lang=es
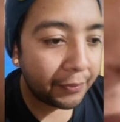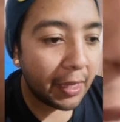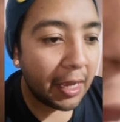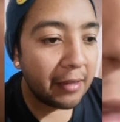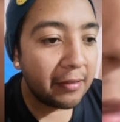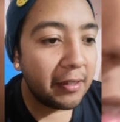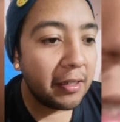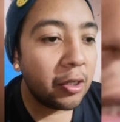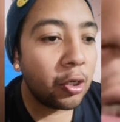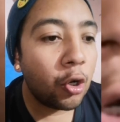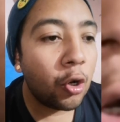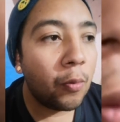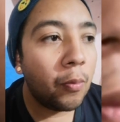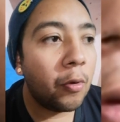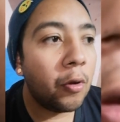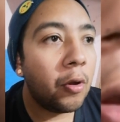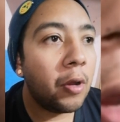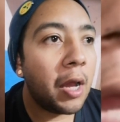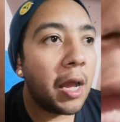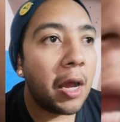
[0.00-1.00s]
Así
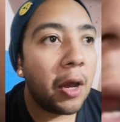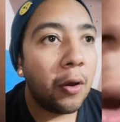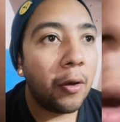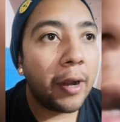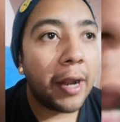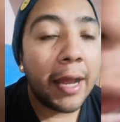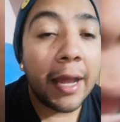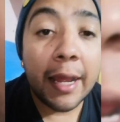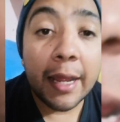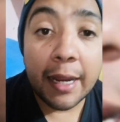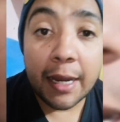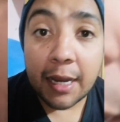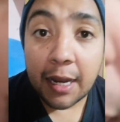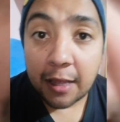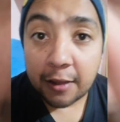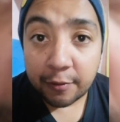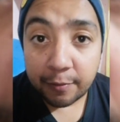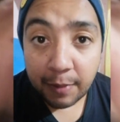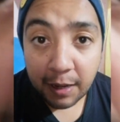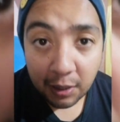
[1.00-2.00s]
como ahora en
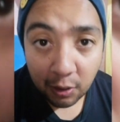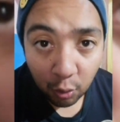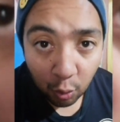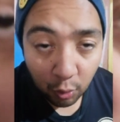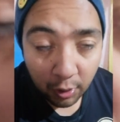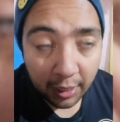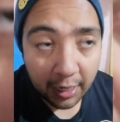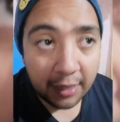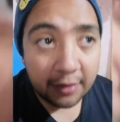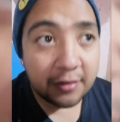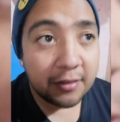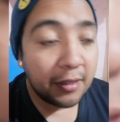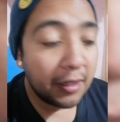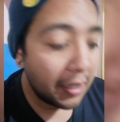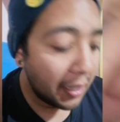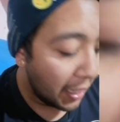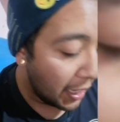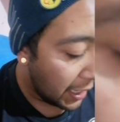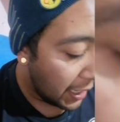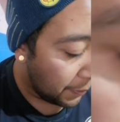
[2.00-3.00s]
las vacunas
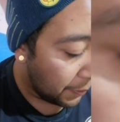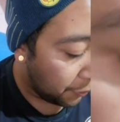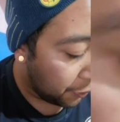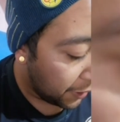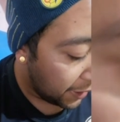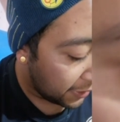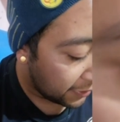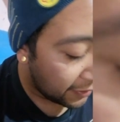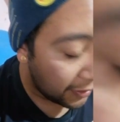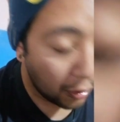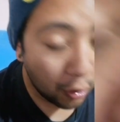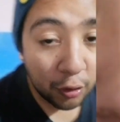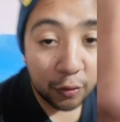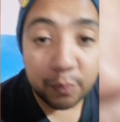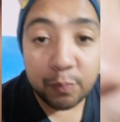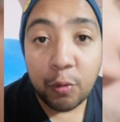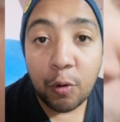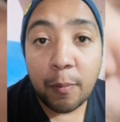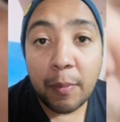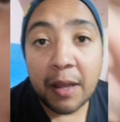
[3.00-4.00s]
pues
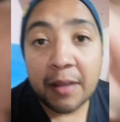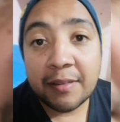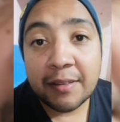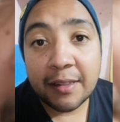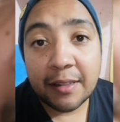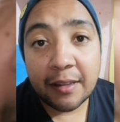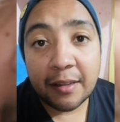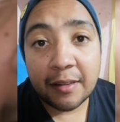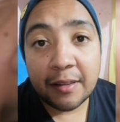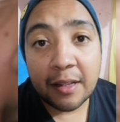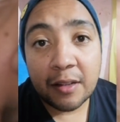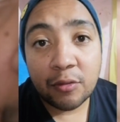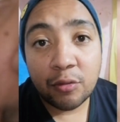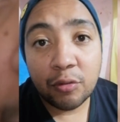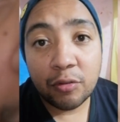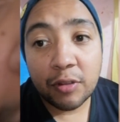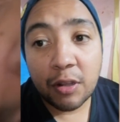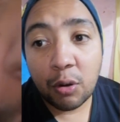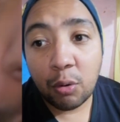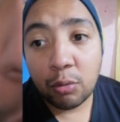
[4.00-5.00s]
los Pumas necesitan
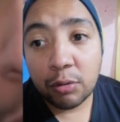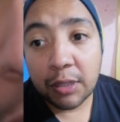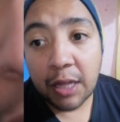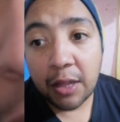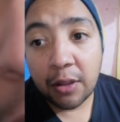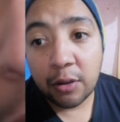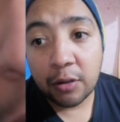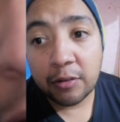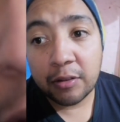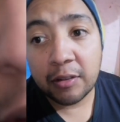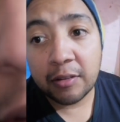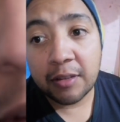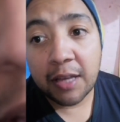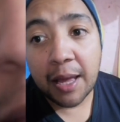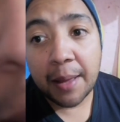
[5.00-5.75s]
su segunda dosis.